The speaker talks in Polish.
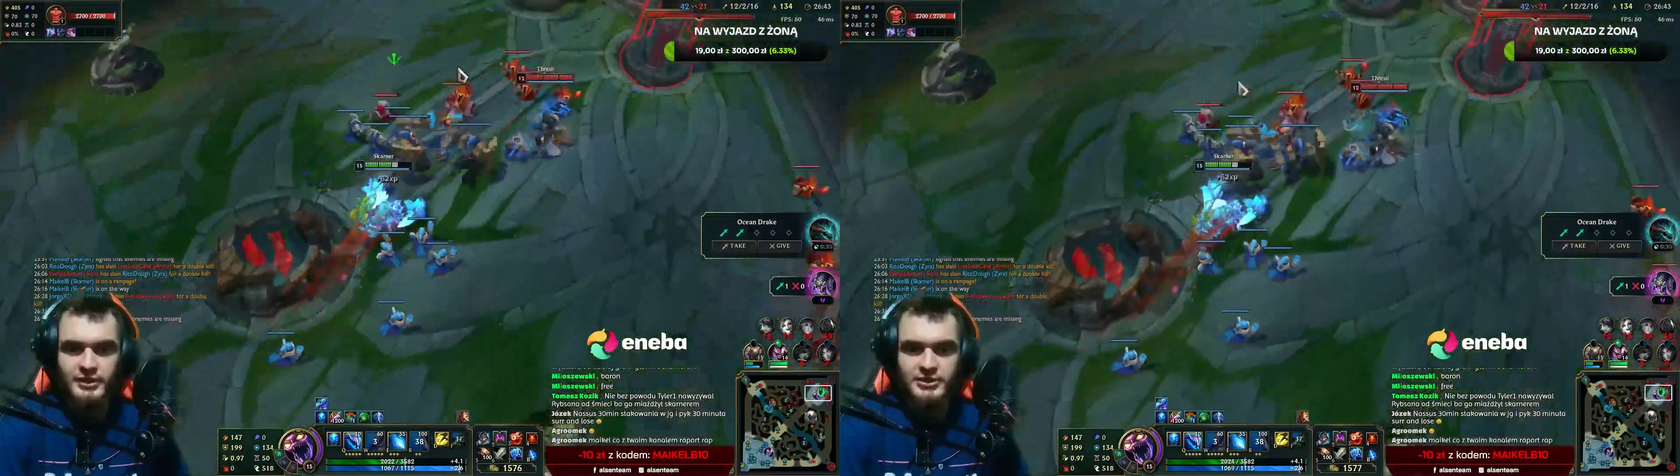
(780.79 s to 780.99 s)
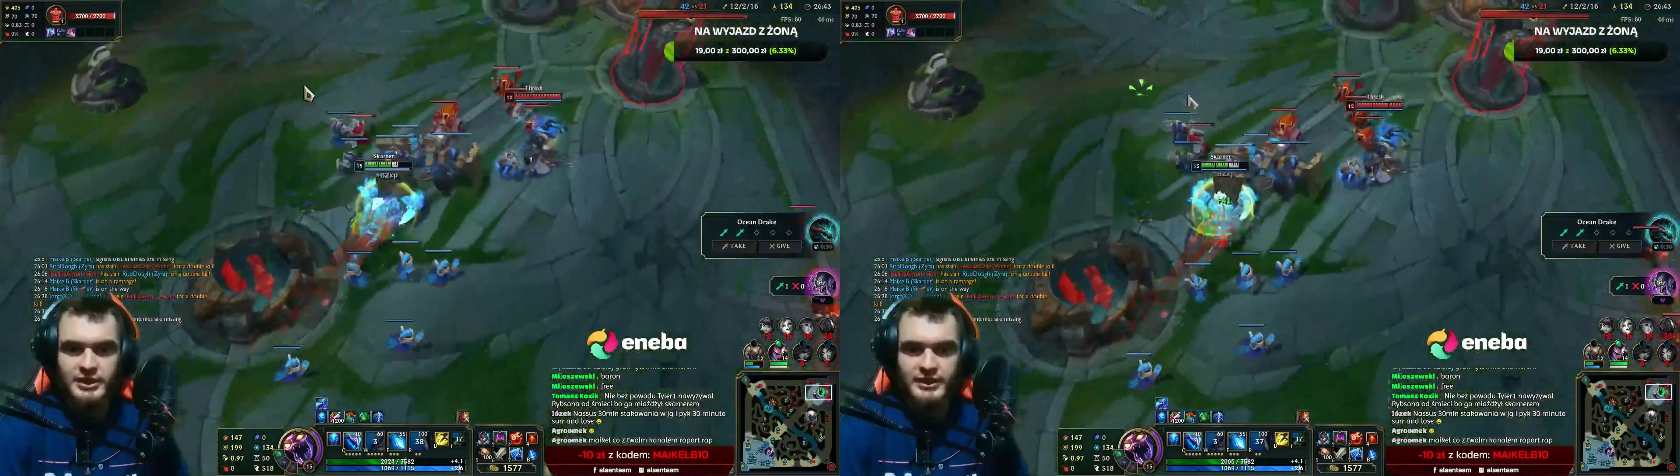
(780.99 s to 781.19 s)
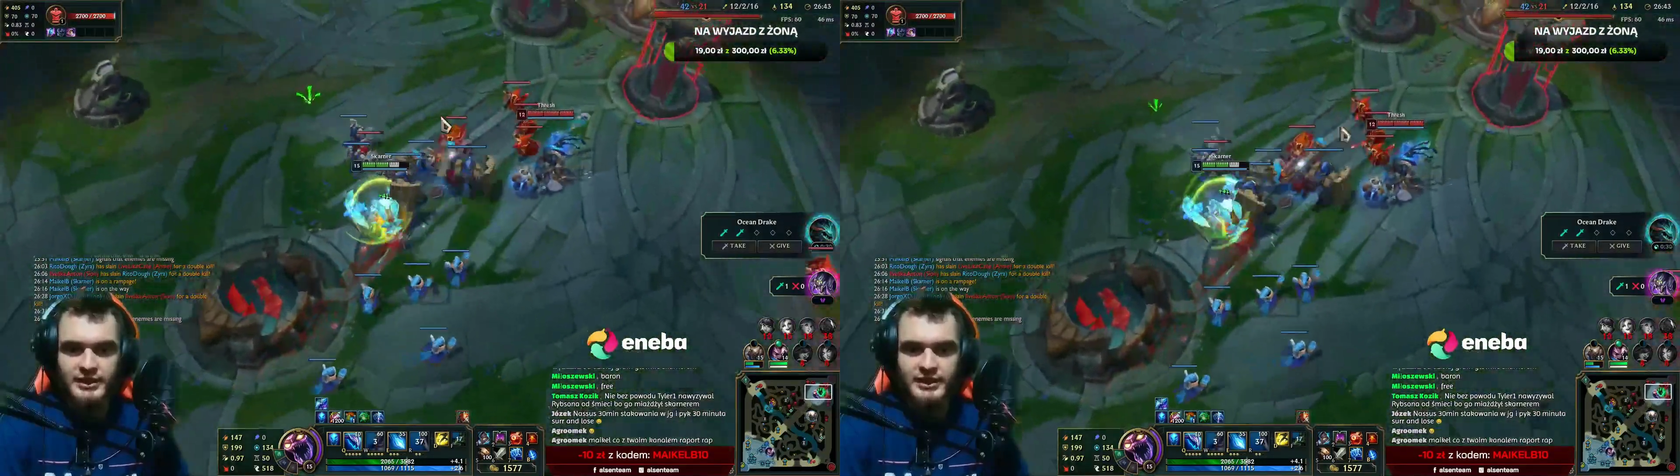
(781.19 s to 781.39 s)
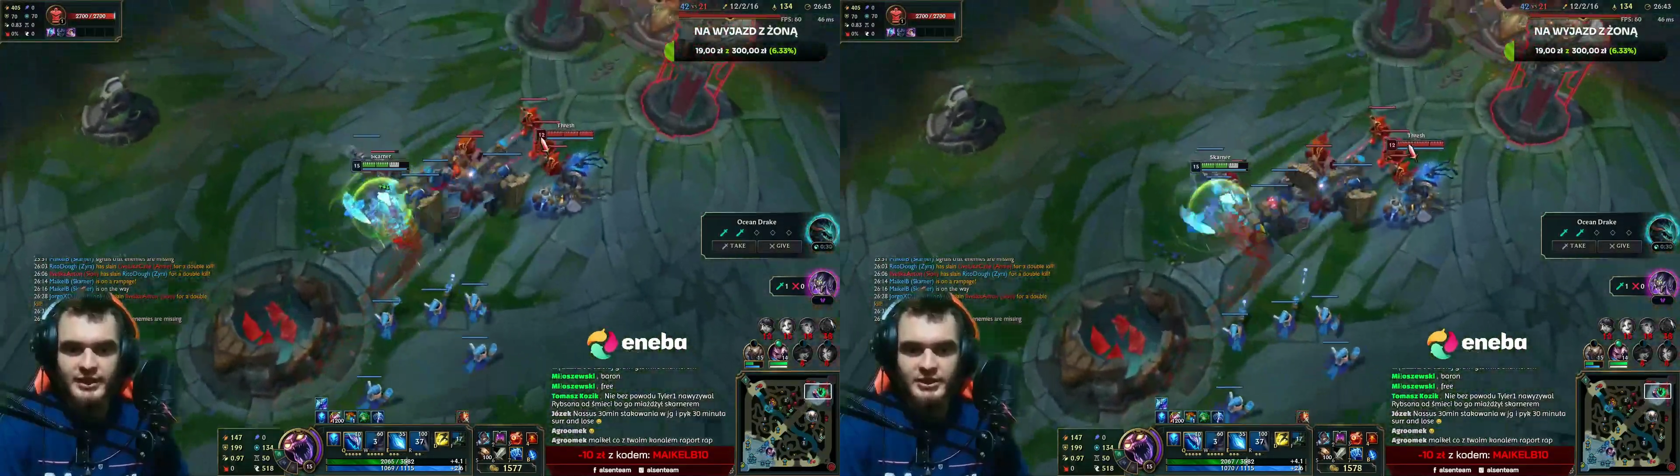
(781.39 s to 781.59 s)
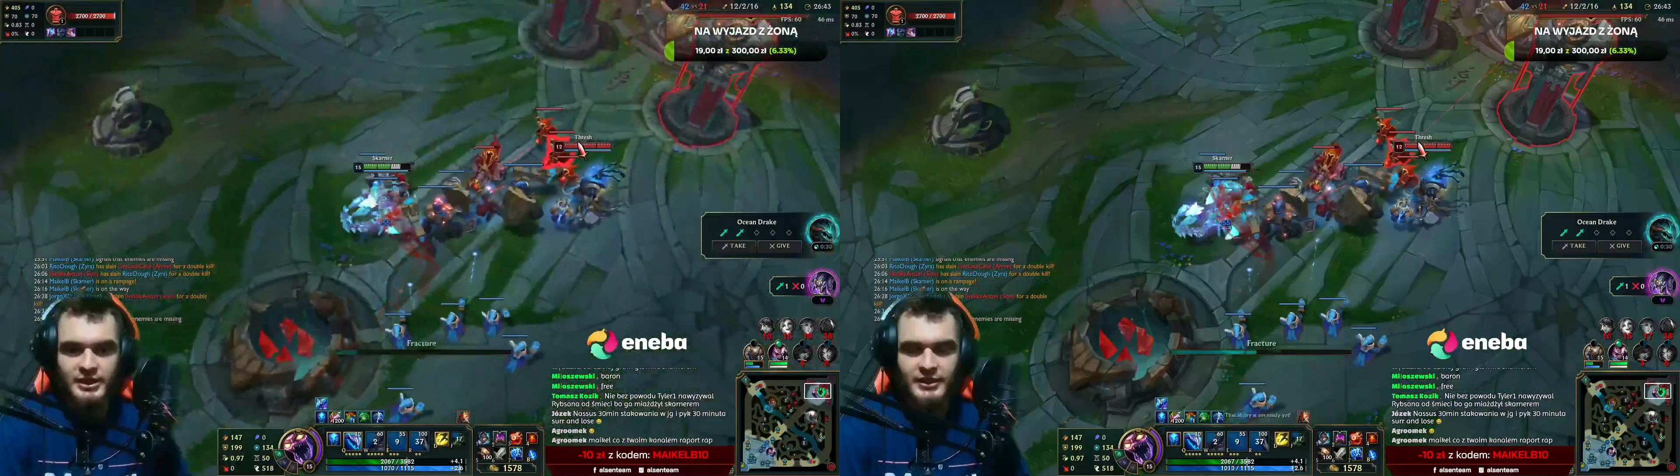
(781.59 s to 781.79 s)
że
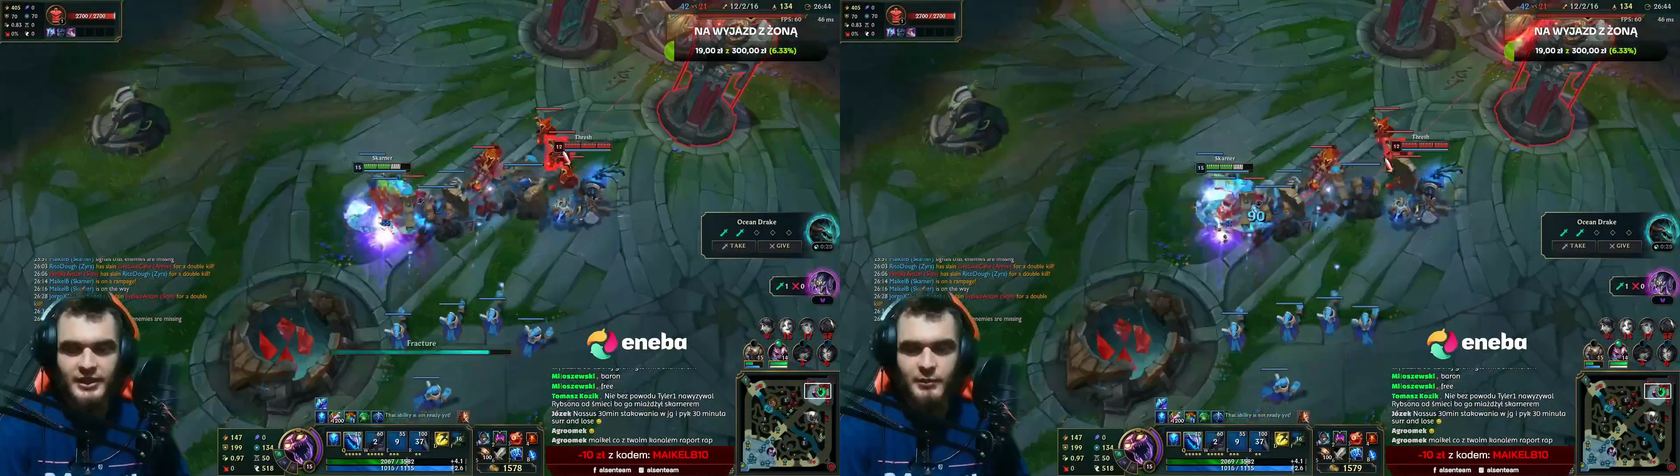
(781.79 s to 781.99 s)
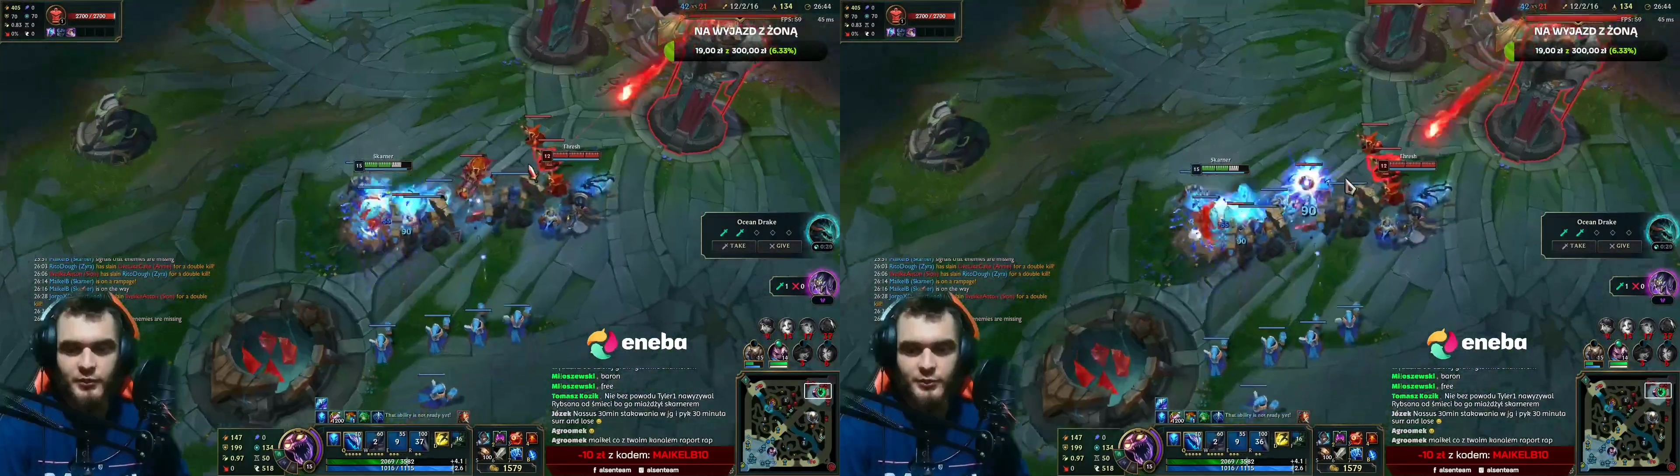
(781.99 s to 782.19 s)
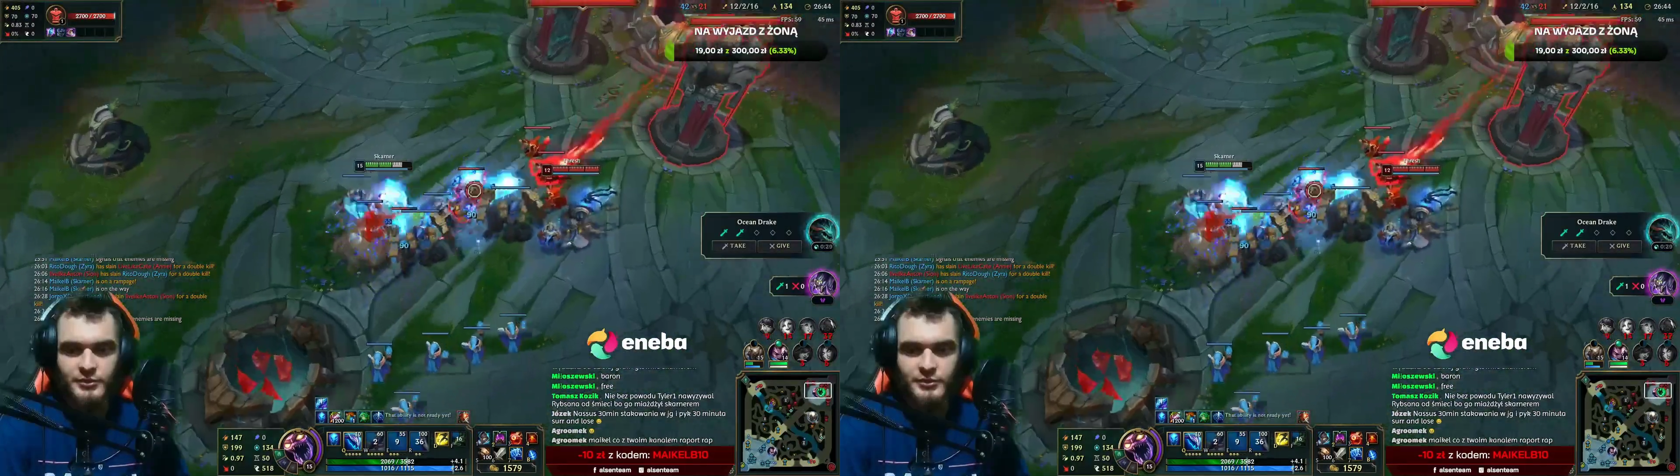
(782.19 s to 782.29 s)
grasz late game'ową